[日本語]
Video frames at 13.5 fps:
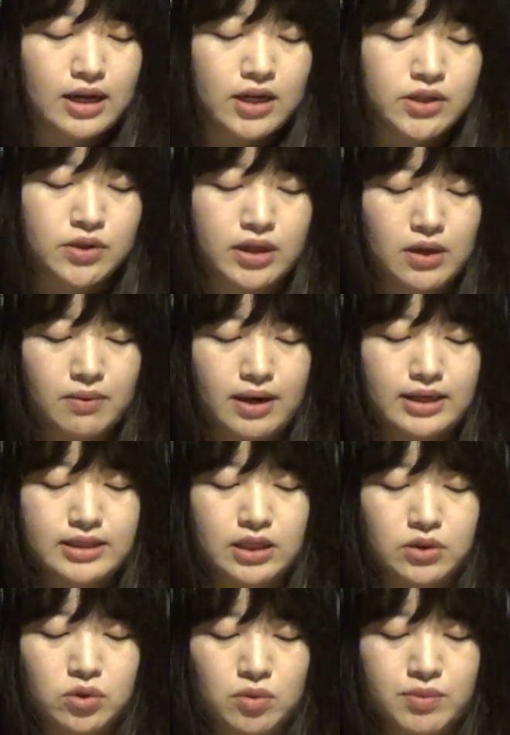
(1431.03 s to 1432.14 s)
それでは
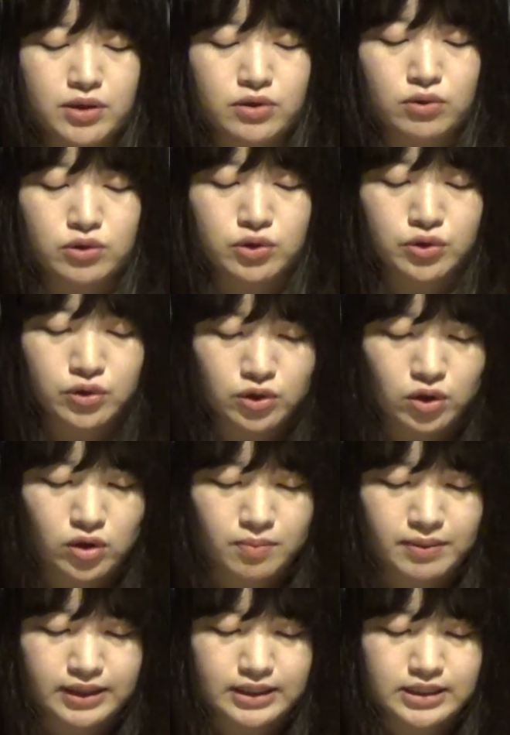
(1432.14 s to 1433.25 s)
佐藤美久の女優
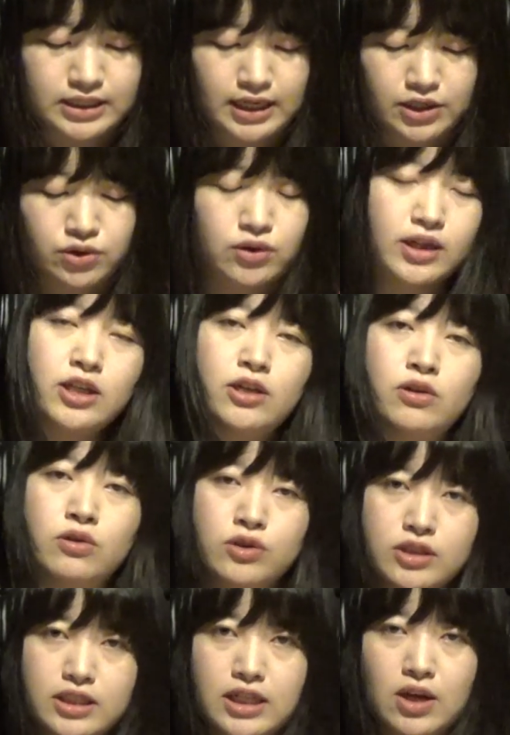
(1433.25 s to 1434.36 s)
道また次回夕方6
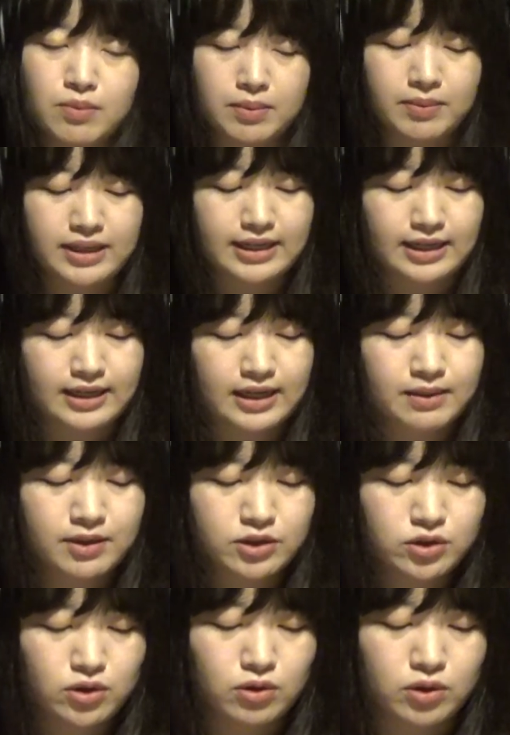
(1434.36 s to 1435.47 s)
時にお耳にかかり
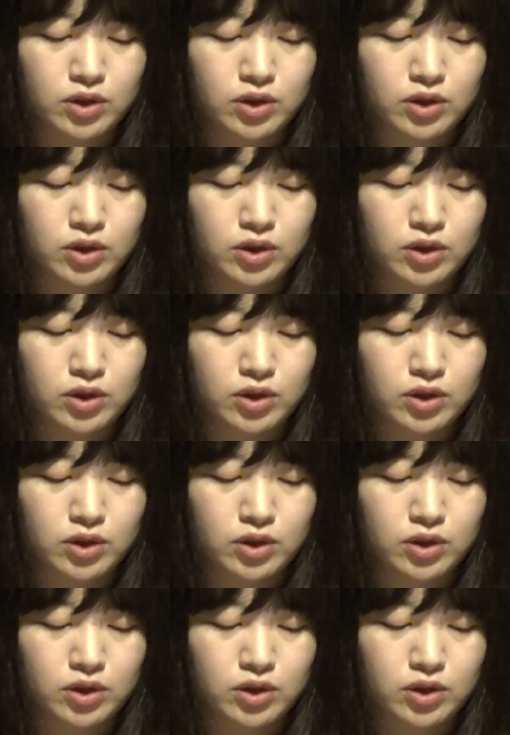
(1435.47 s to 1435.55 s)
ましょう。